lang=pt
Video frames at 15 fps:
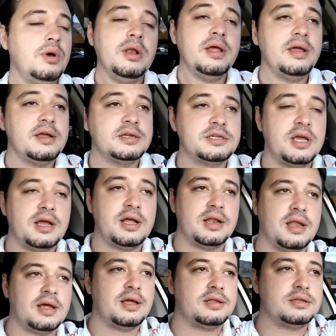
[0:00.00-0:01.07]
Um colega
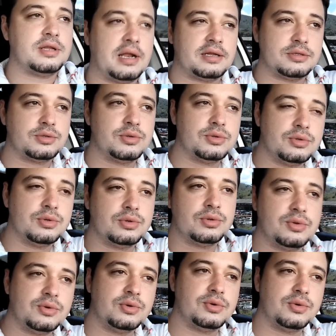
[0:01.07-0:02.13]
já lá, lá do,
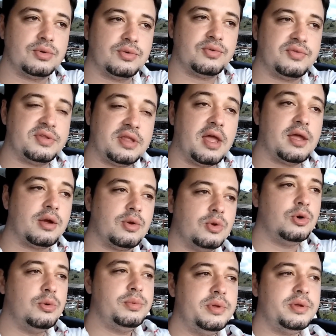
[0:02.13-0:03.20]
do, do VTR
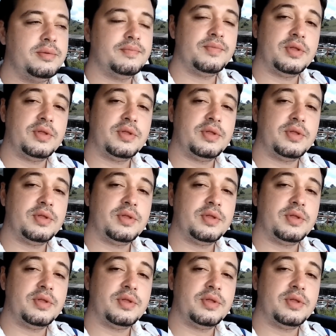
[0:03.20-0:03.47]
Clube.